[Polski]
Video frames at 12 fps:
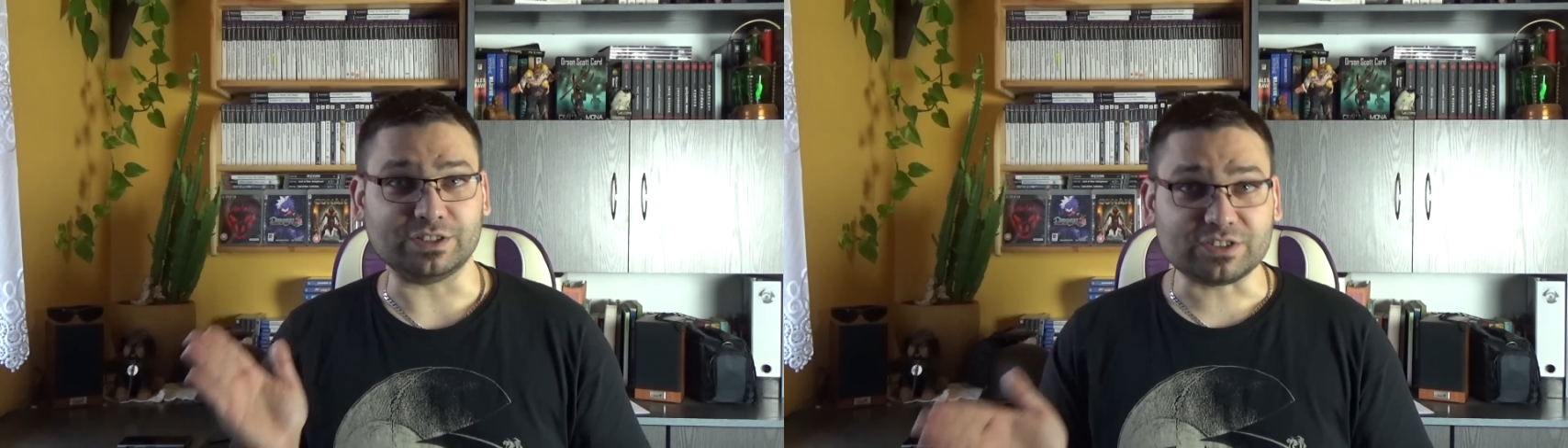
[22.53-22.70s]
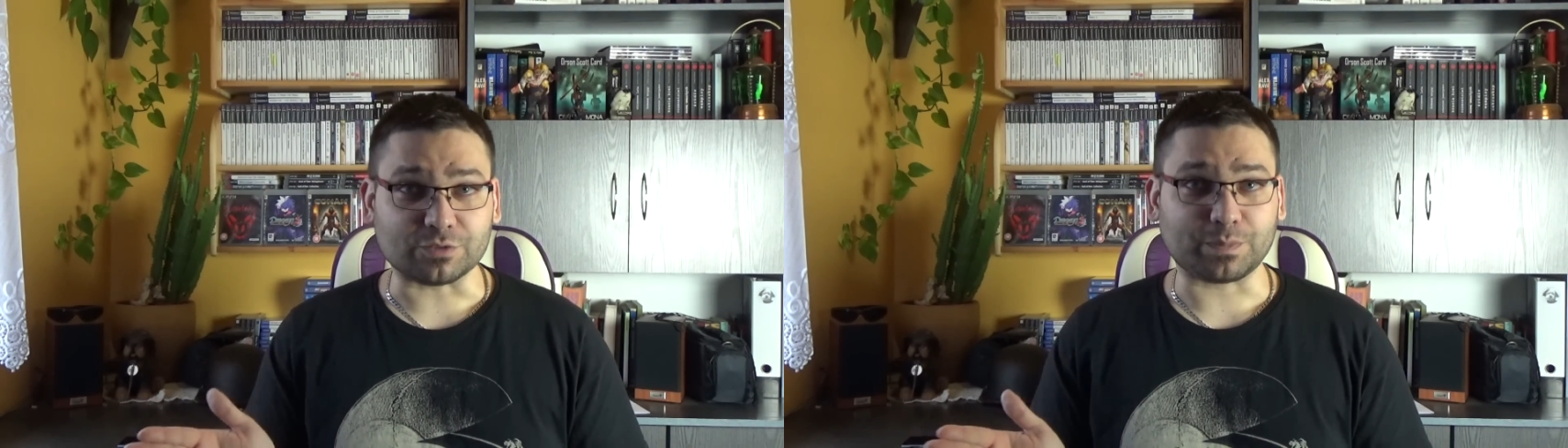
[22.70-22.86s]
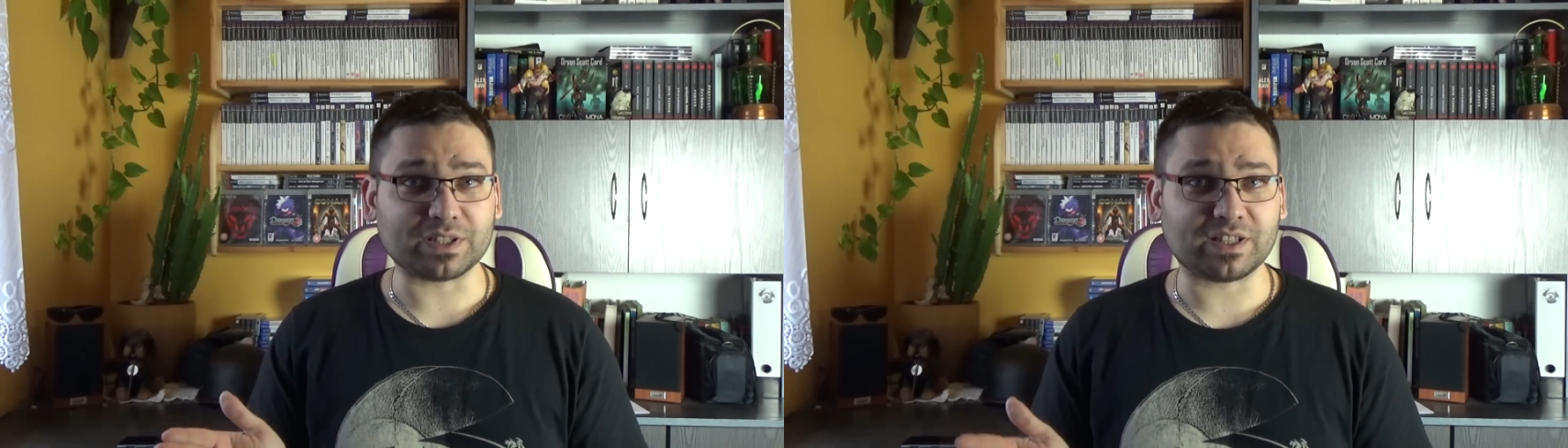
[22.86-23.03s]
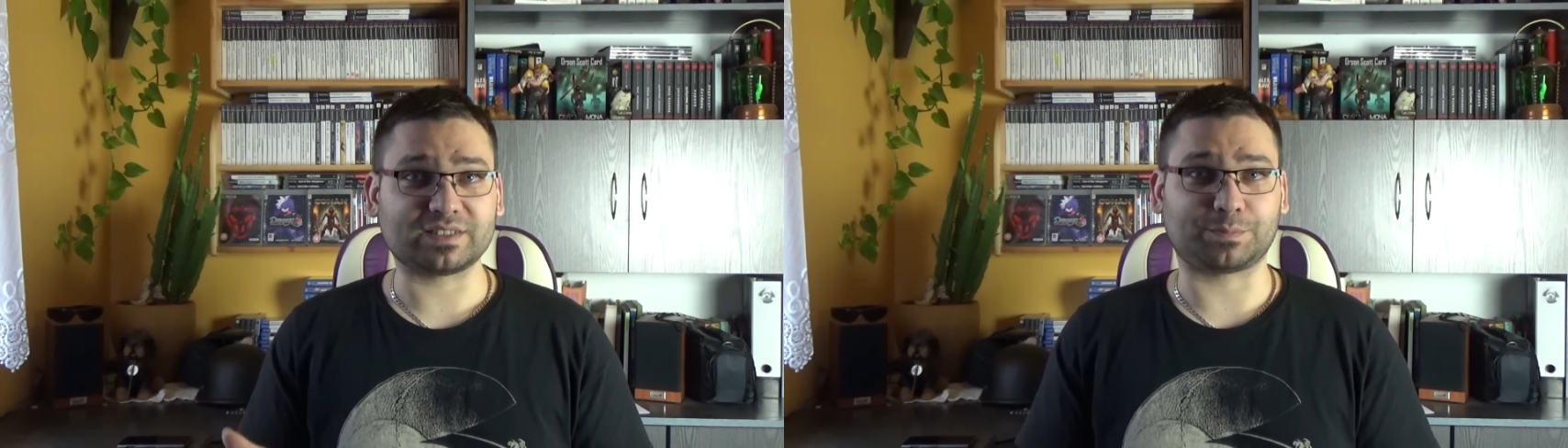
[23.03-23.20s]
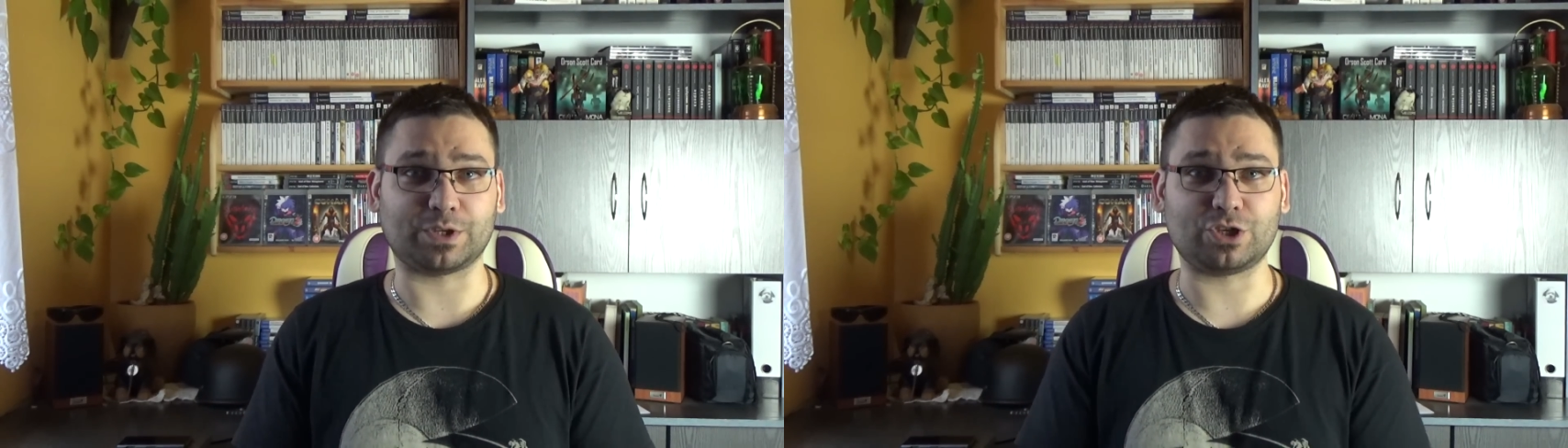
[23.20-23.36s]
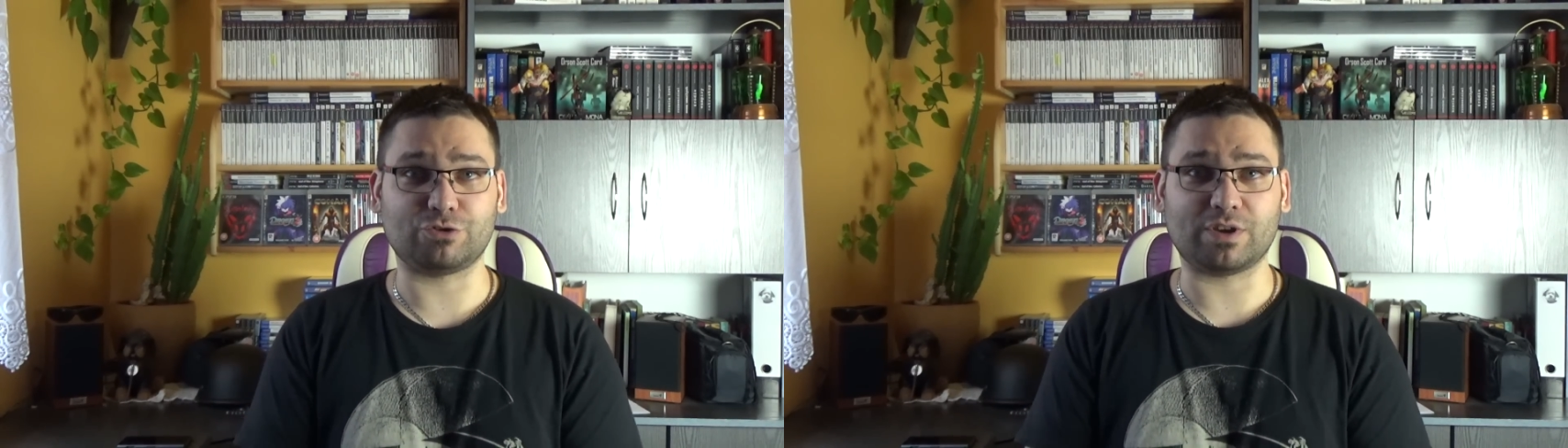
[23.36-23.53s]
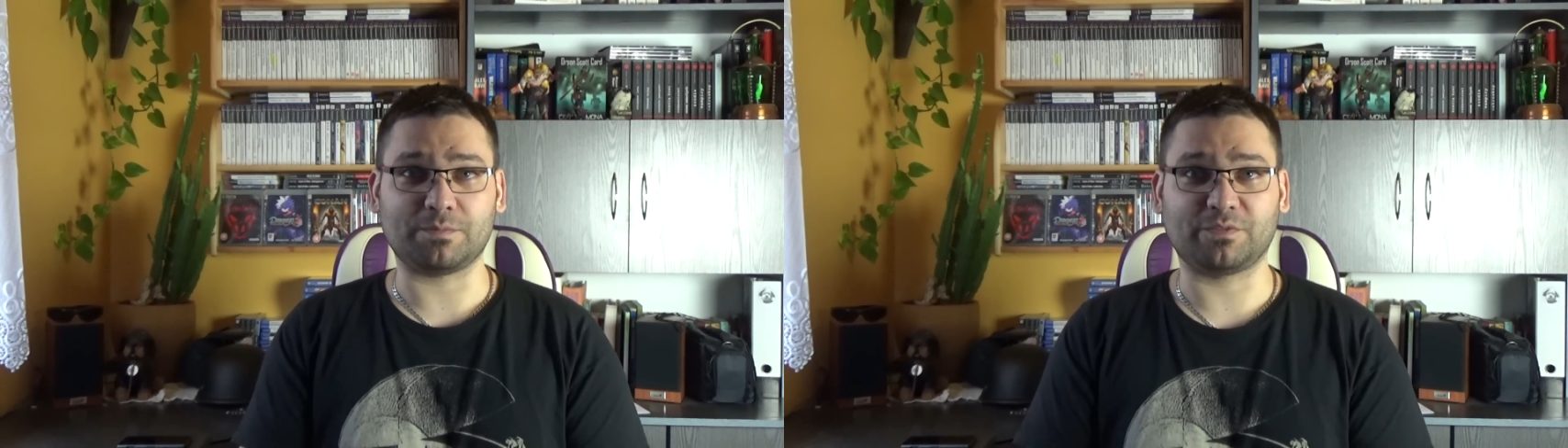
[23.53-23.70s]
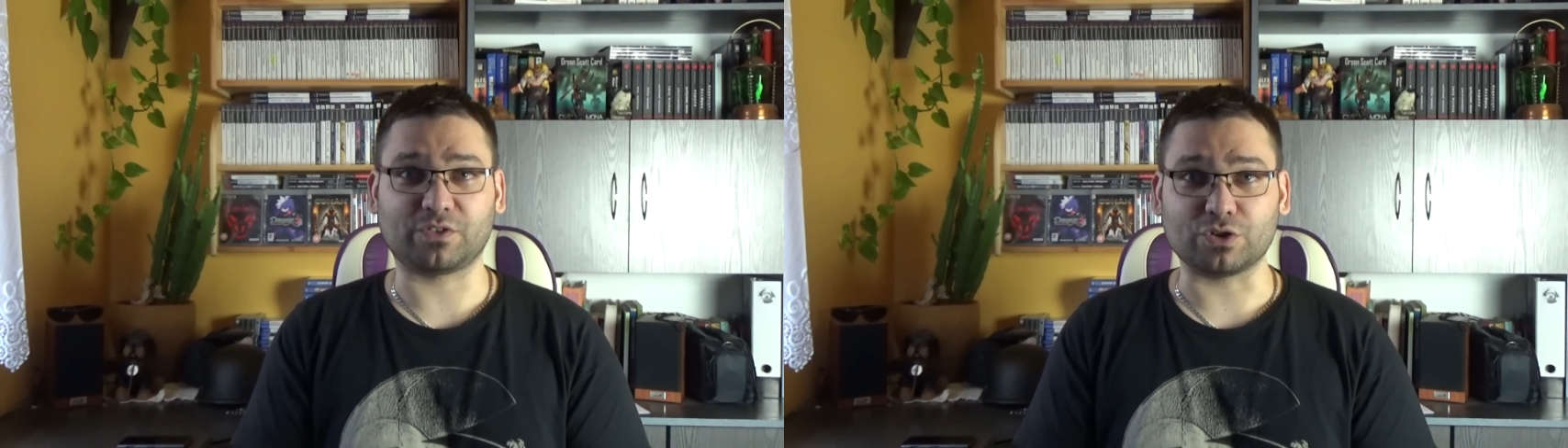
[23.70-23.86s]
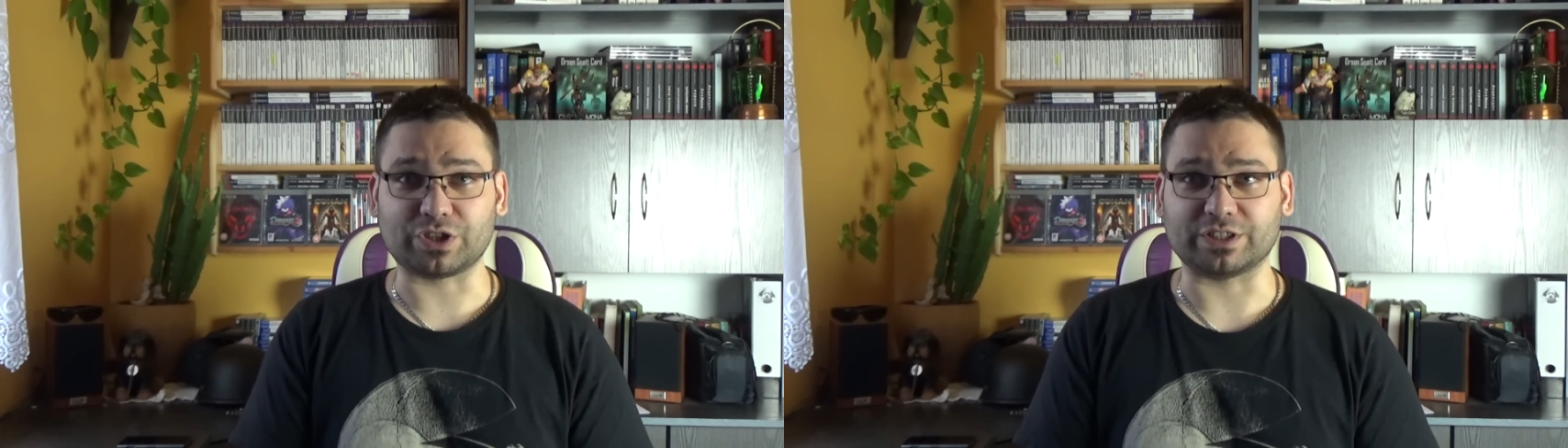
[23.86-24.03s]
listopada spędziłem
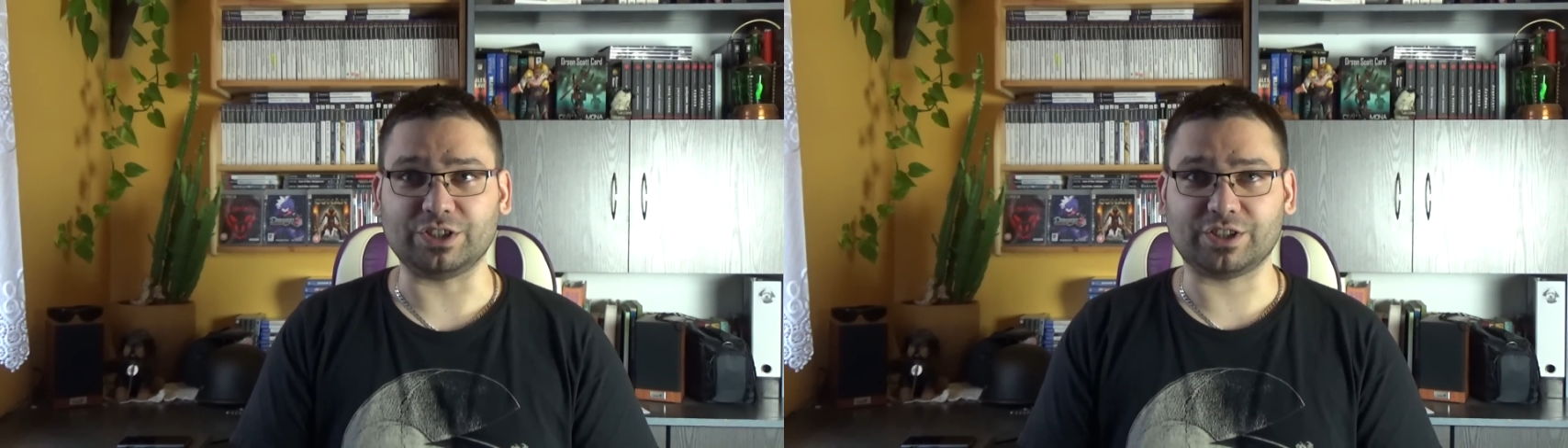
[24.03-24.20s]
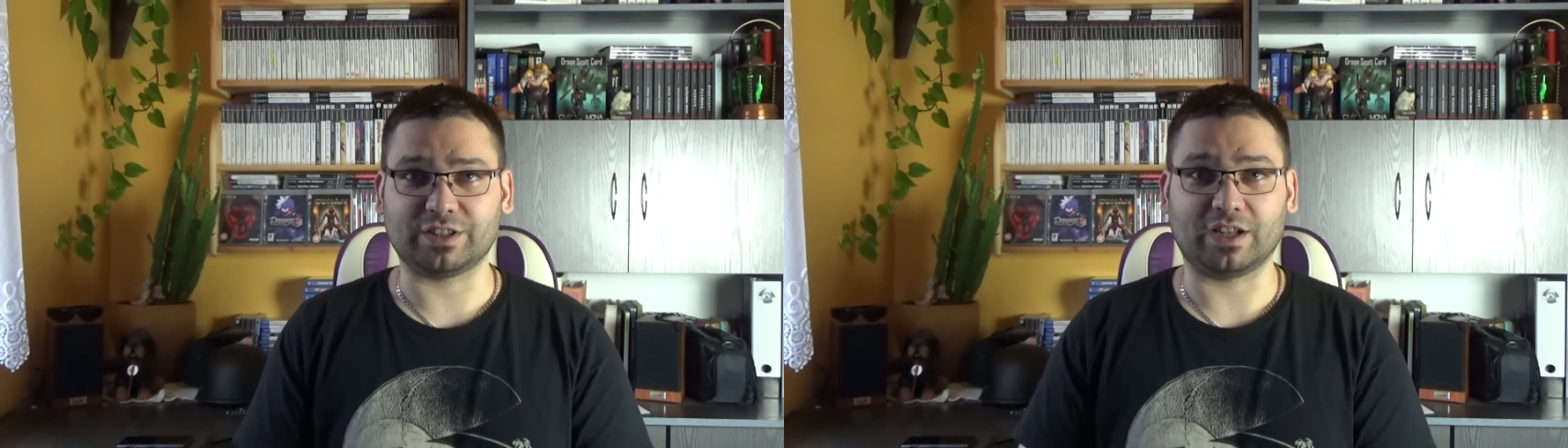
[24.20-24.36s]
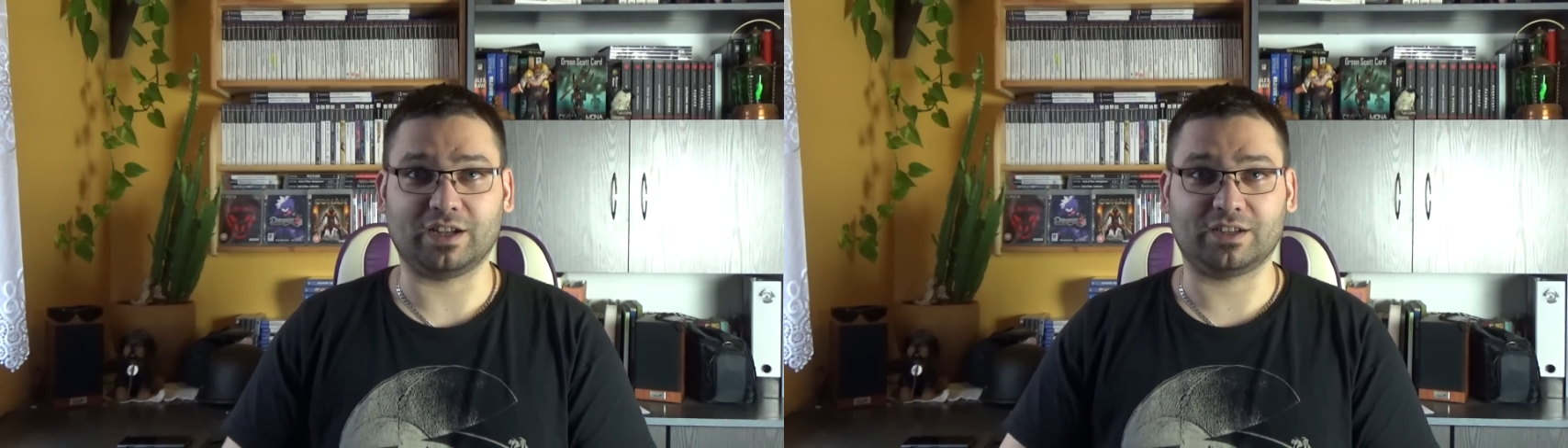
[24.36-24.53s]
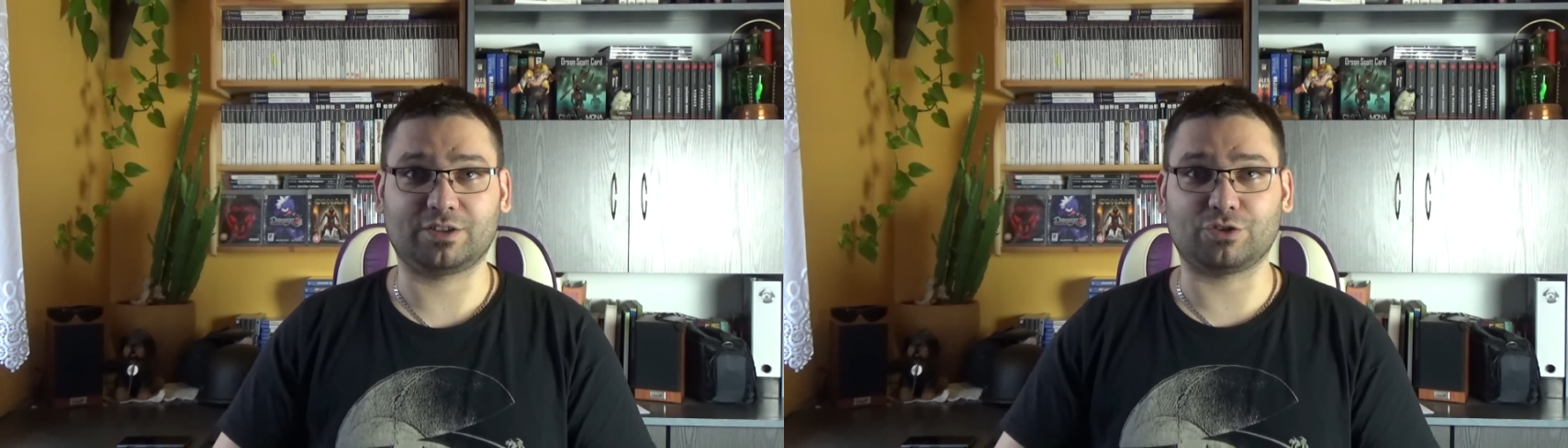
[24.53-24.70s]
w Koszalinie na